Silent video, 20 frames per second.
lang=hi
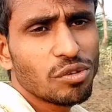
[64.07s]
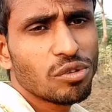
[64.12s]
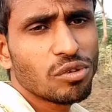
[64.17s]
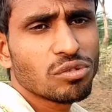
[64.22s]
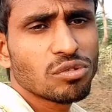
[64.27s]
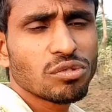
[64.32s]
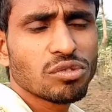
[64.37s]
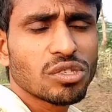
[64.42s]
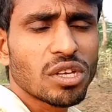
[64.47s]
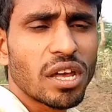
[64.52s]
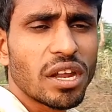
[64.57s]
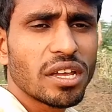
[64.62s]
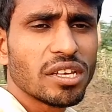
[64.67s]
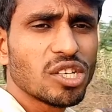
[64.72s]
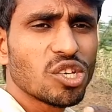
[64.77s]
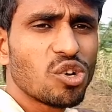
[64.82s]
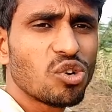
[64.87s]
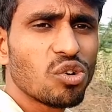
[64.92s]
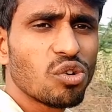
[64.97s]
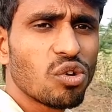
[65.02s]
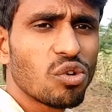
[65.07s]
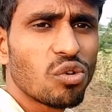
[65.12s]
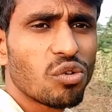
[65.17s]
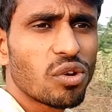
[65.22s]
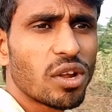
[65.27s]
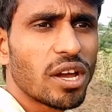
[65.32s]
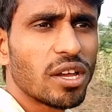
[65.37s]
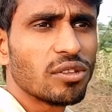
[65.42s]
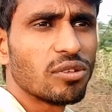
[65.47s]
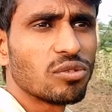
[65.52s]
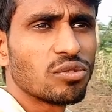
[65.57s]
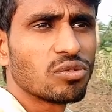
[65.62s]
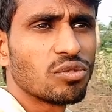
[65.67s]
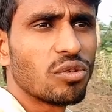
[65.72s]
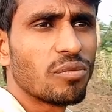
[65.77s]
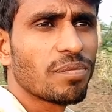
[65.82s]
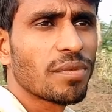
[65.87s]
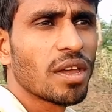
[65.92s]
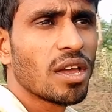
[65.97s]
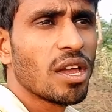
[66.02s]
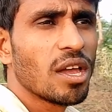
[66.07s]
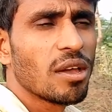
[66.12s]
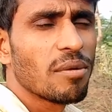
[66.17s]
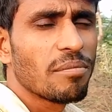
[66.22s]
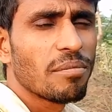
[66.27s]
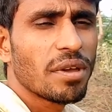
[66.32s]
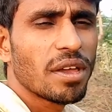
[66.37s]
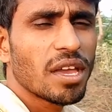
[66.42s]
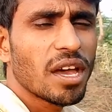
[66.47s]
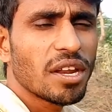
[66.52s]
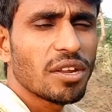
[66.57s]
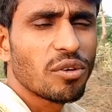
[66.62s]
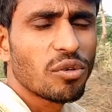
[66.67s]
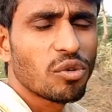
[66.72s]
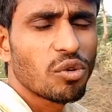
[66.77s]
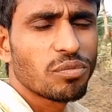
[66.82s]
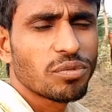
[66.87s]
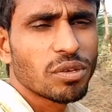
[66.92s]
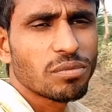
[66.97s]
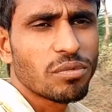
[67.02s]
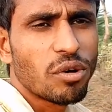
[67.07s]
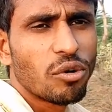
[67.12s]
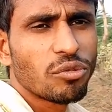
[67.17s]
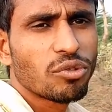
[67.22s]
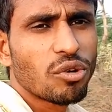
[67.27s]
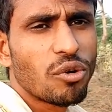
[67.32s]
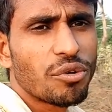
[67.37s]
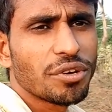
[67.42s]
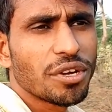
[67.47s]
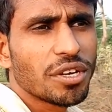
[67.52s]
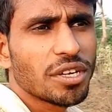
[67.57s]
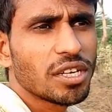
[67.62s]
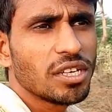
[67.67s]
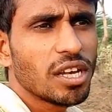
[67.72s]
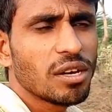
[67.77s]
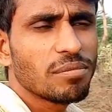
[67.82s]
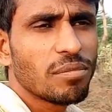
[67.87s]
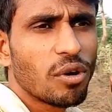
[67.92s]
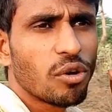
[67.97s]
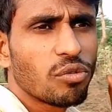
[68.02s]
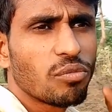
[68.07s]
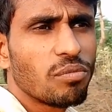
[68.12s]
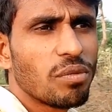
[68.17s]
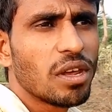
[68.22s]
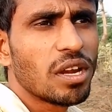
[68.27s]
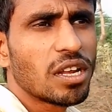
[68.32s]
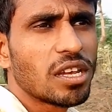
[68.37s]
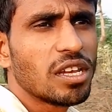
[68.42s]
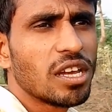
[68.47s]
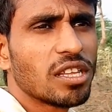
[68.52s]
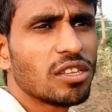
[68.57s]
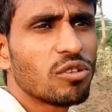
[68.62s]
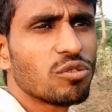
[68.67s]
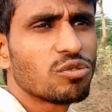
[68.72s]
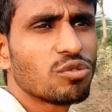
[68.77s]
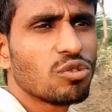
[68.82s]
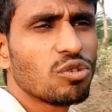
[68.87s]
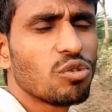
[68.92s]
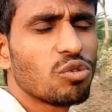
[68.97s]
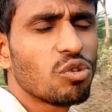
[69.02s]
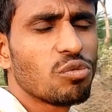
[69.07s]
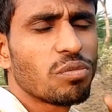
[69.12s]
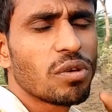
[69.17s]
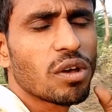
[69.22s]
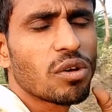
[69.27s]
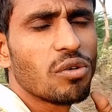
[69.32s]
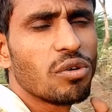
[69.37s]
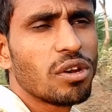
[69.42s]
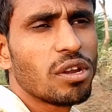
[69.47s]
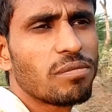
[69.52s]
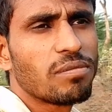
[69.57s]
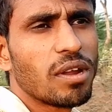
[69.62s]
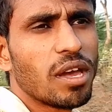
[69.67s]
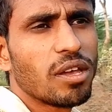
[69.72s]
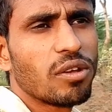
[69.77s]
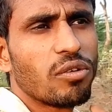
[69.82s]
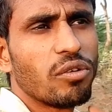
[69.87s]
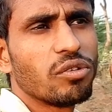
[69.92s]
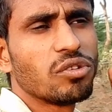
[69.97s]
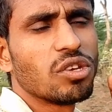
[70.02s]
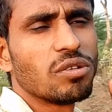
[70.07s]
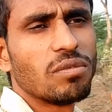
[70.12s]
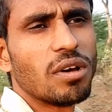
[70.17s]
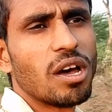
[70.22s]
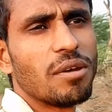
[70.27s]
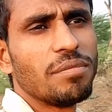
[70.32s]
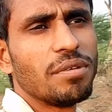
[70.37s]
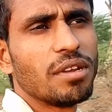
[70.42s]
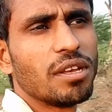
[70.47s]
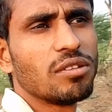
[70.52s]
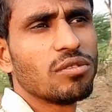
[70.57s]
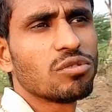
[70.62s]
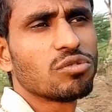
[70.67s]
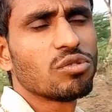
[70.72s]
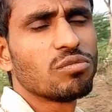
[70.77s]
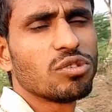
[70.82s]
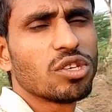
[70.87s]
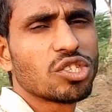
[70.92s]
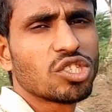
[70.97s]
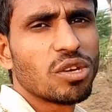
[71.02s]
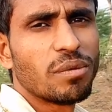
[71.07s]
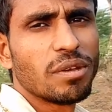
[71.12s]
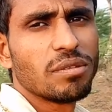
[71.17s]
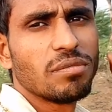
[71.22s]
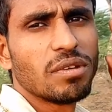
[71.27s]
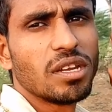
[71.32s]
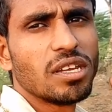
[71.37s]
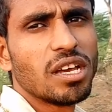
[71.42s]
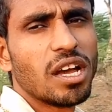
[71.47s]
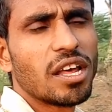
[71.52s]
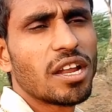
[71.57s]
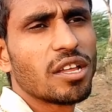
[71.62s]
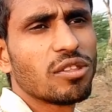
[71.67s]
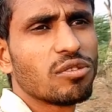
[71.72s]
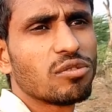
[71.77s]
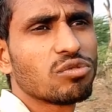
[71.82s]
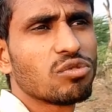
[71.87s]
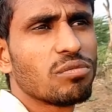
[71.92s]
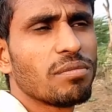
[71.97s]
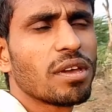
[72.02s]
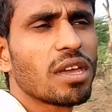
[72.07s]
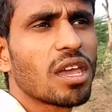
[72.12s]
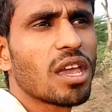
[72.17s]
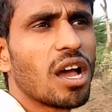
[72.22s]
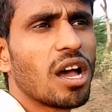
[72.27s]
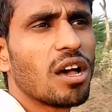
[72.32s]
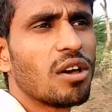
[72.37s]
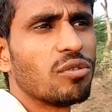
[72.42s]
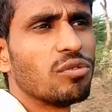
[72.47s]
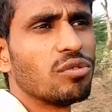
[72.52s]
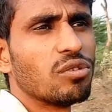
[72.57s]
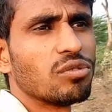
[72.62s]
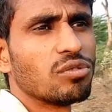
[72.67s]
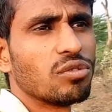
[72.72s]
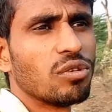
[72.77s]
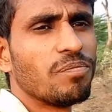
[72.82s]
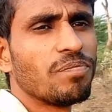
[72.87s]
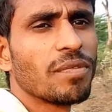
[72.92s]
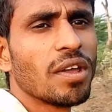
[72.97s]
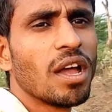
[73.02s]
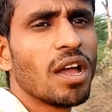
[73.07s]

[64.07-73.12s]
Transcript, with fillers: है दोस्तों सारा येलो डॉलर हो रहा है दोस्तों मैं यार यूट्यूब से बहुत कॉन्टेक्ट किया बहुत मेल किया दोस्तों यूट्यूब का कोई रिप्लाई कोई जवाब ही नहीं दोस्तों मुझे समझ में नहीं आ रहा दोस्तों मैं क्या करूँ दोस्तों